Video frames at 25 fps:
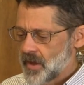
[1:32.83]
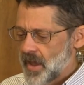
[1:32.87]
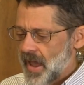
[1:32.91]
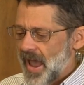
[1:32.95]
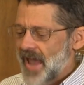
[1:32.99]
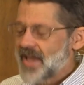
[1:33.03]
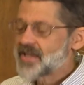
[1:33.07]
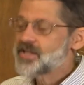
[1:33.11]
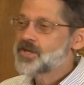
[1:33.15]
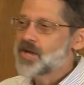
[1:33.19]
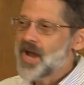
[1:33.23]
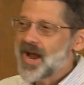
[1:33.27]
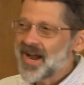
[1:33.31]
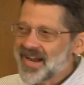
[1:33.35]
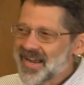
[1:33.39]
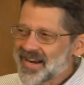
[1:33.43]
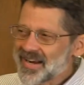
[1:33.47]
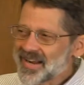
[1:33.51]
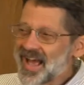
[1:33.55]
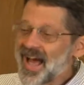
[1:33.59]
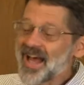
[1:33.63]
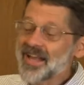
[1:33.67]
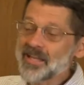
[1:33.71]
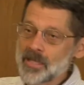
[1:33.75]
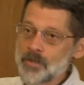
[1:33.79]
E ci ha
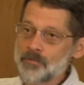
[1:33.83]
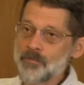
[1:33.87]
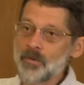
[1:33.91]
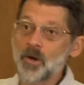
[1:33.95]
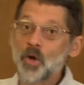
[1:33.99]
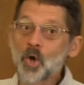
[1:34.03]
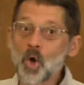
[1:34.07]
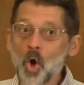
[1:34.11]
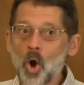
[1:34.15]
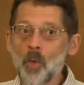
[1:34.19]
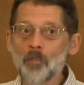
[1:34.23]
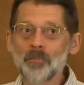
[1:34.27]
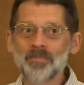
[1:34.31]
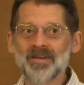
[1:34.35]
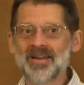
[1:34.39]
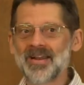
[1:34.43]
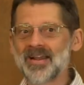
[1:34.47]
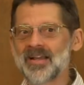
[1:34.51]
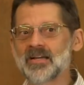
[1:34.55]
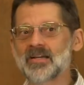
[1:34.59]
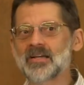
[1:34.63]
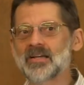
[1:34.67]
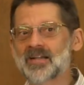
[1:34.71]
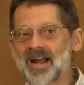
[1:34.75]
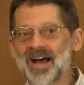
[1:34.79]
creati per
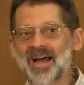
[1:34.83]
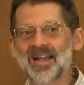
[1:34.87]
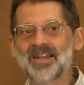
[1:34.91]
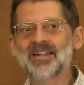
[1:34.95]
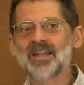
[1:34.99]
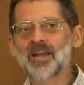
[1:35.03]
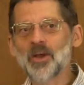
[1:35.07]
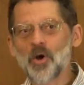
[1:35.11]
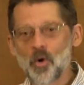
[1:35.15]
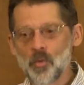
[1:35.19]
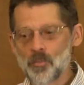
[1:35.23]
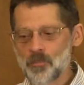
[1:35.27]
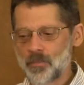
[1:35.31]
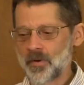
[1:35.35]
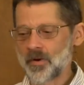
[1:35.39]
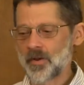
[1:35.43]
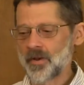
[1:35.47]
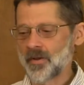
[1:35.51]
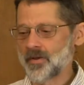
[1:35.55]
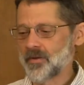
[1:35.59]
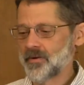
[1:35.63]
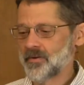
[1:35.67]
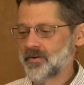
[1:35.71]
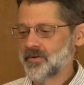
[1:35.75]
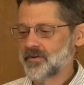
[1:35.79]
compiere grandi
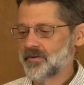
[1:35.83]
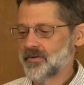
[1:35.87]
opere.